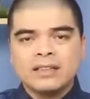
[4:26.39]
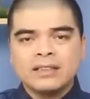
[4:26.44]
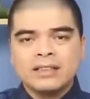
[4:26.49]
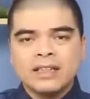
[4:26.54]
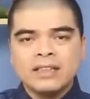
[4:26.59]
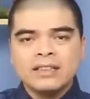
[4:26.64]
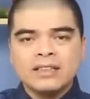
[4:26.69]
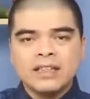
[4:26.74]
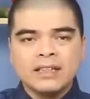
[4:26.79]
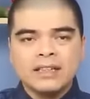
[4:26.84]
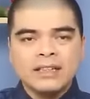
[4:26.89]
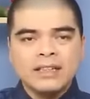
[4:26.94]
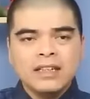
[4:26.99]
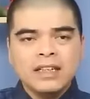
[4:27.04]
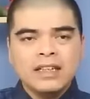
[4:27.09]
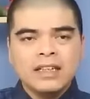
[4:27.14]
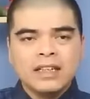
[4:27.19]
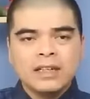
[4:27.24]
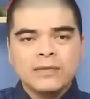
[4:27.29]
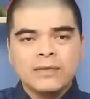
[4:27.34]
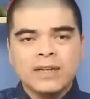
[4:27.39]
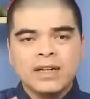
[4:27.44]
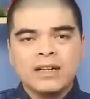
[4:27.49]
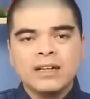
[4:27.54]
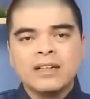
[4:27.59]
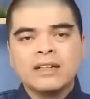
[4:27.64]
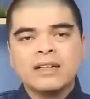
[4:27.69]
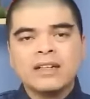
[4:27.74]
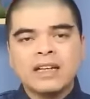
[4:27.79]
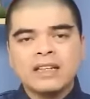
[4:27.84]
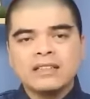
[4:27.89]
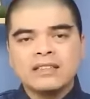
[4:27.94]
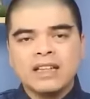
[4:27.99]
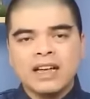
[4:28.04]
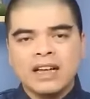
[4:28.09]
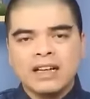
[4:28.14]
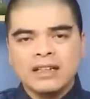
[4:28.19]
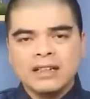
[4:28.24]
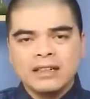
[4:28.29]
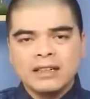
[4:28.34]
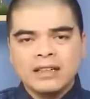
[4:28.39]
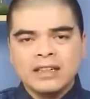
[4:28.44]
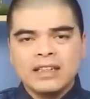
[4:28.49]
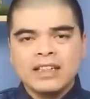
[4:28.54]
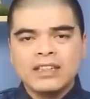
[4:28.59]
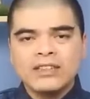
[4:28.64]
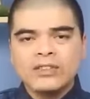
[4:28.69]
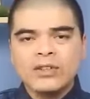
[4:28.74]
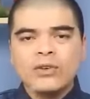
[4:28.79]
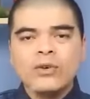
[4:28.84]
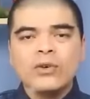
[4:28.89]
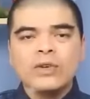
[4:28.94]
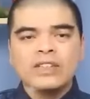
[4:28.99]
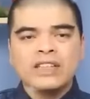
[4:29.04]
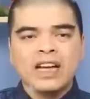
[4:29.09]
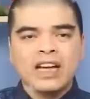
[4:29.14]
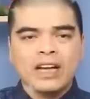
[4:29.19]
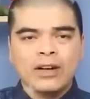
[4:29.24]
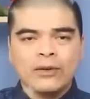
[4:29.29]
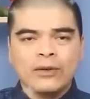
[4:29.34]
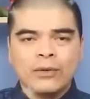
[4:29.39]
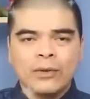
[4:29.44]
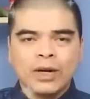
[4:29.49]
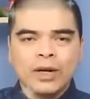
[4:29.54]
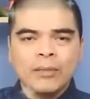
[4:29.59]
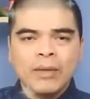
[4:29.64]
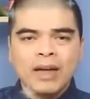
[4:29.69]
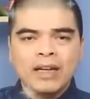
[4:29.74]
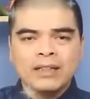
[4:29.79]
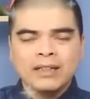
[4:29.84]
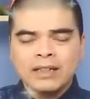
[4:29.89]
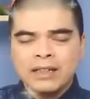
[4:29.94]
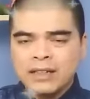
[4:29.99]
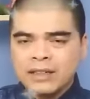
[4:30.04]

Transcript: sẽ chắn đi cái phần lớn ánh sáng khiến cho ngôi nhà của các bạn